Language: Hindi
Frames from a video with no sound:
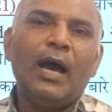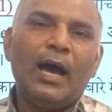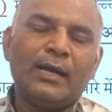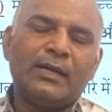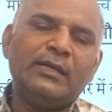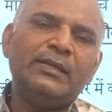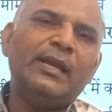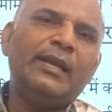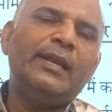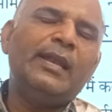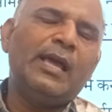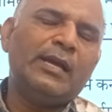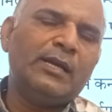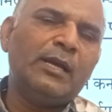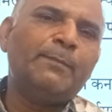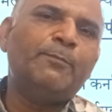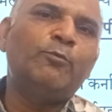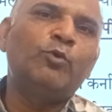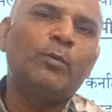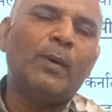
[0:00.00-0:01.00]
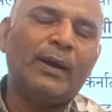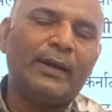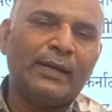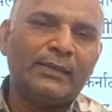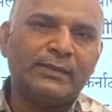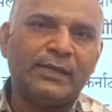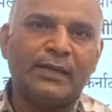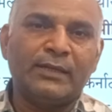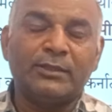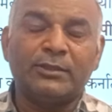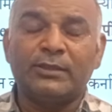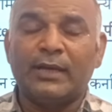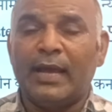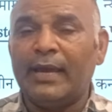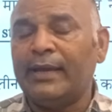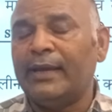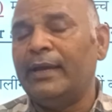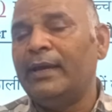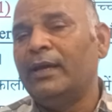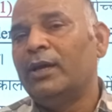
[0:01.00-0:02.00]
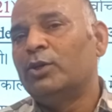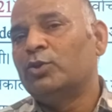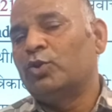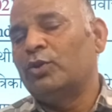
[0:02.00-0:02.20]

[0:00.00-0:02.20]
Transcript: अगर ये लैंगिक पूर्वाग्रह से ग्रसित रहेंगे